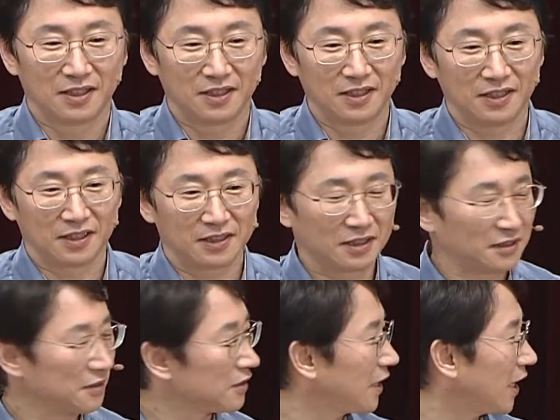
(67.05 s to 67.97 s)
예.
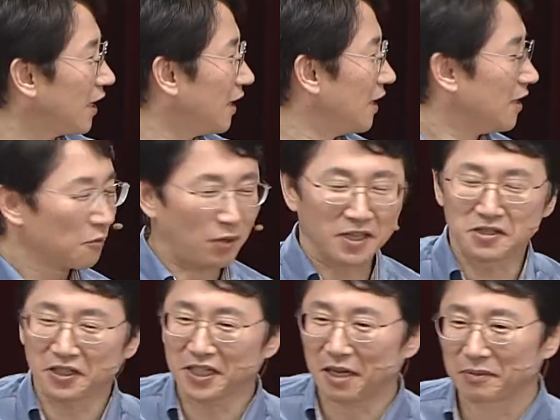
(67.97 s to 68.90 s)
예를 들어서 내가
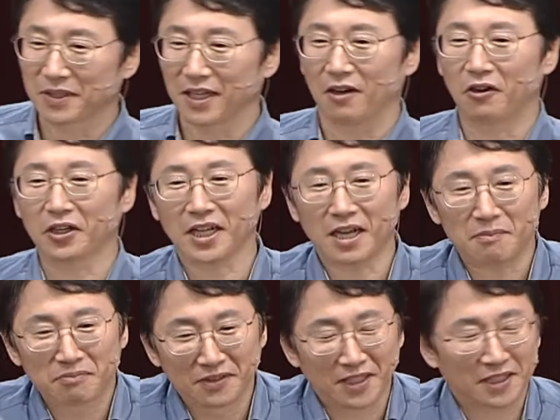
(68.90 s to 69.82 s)
관절이 아프다, 허리가
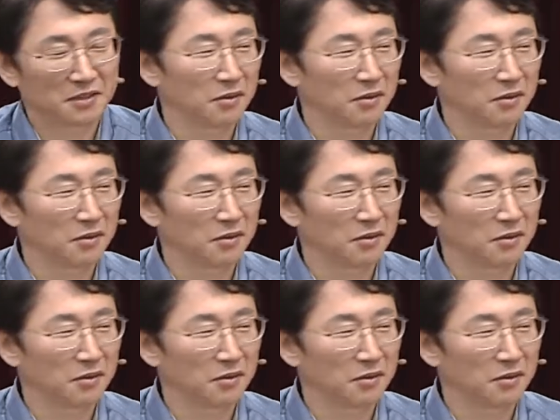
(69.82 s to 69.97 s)
아프네.